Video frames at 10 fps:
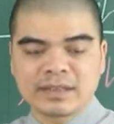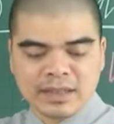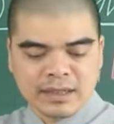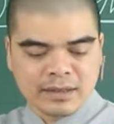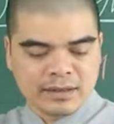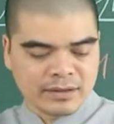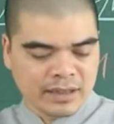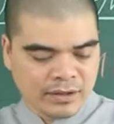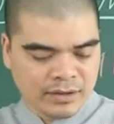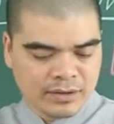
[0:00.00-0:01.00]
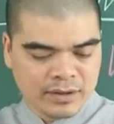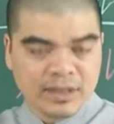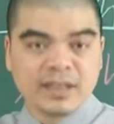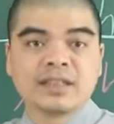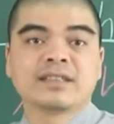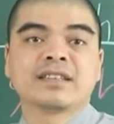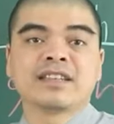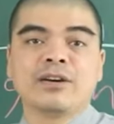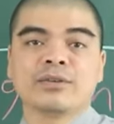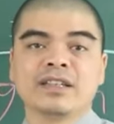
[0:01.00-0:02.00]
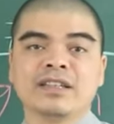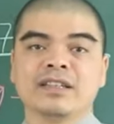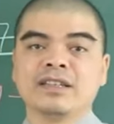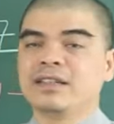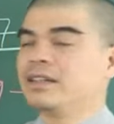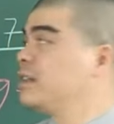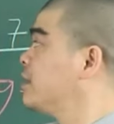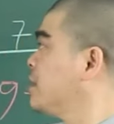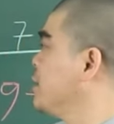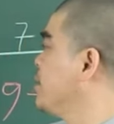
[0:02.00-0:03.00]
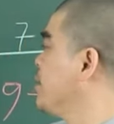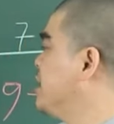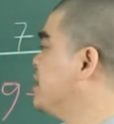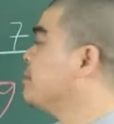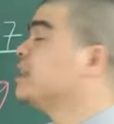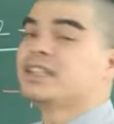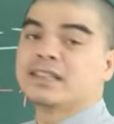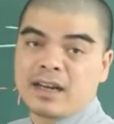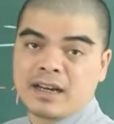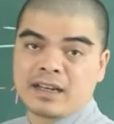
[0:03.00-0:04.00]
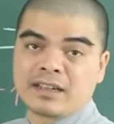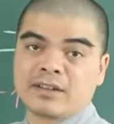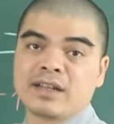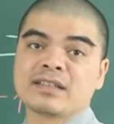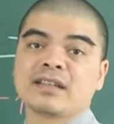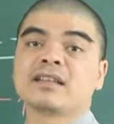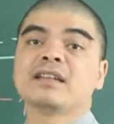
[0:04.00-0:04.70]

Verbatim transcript: ta xét đến giờ dậu Giờ dậu thì từ 17 giờ đến 19 giờ ấy, đó là giờ